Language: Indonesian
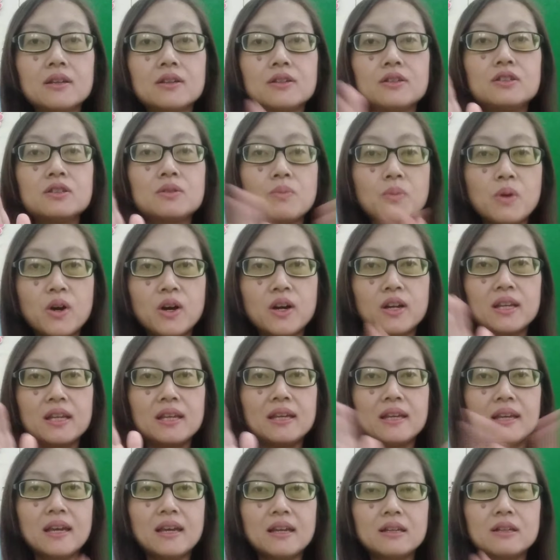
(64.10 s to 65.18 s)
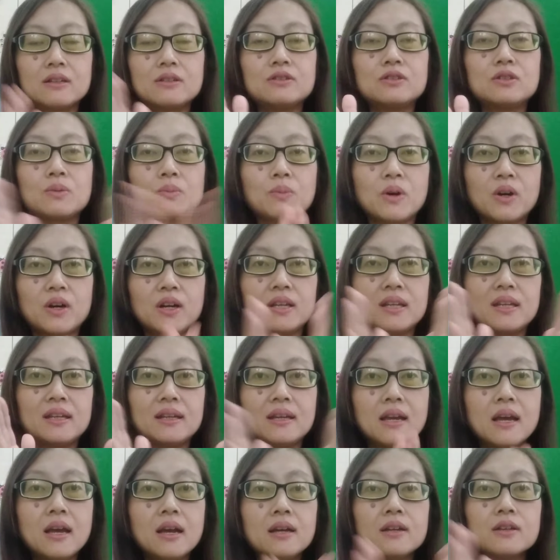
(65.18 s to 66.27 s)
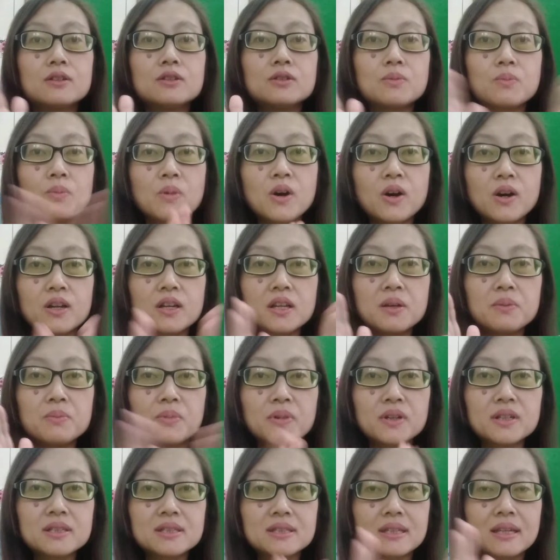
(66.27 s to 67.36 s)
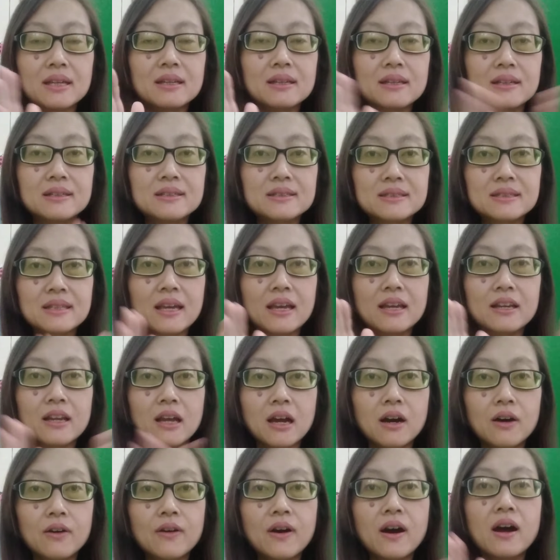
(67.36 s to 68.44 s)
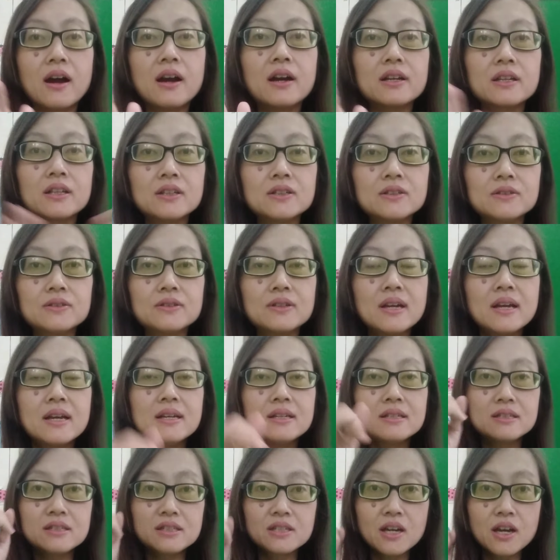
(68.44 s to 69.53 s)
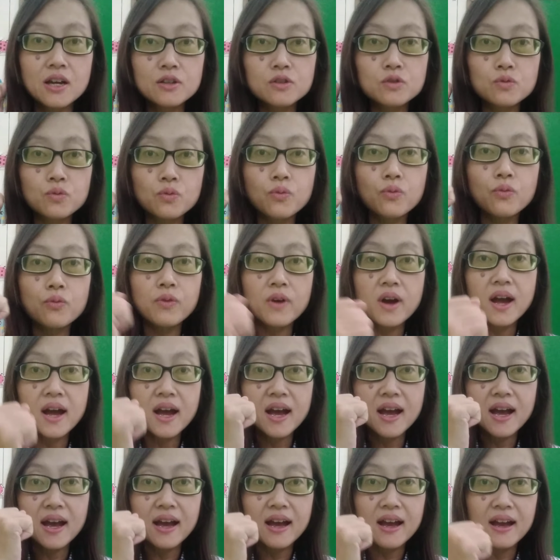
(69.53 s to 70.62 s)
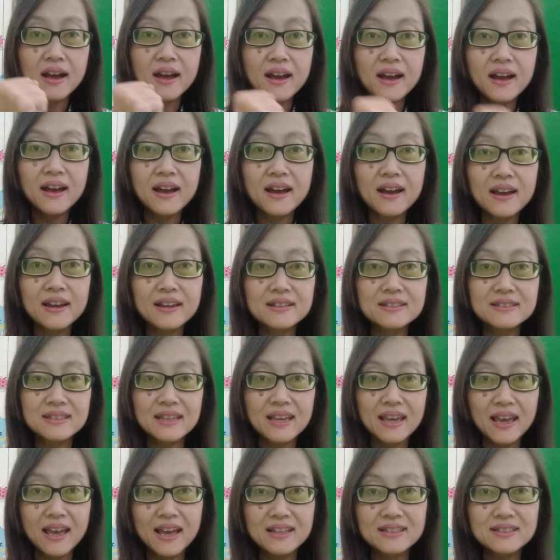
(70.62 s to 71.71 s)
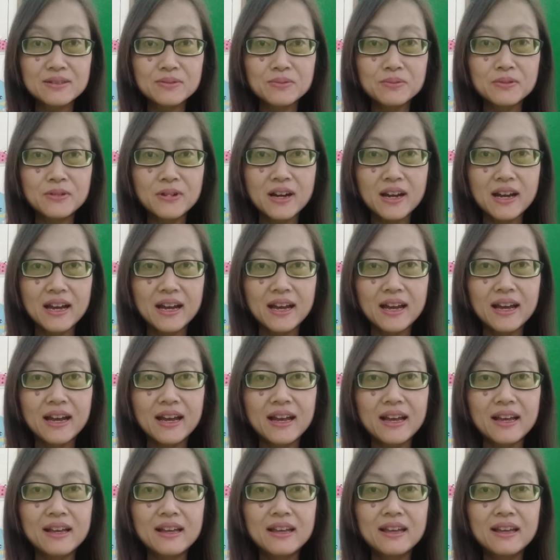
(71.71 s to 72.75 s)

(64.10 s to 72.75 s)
good morning, and good morning. Good morning, boys and girls, and how are you? Just fine. Sehat semua.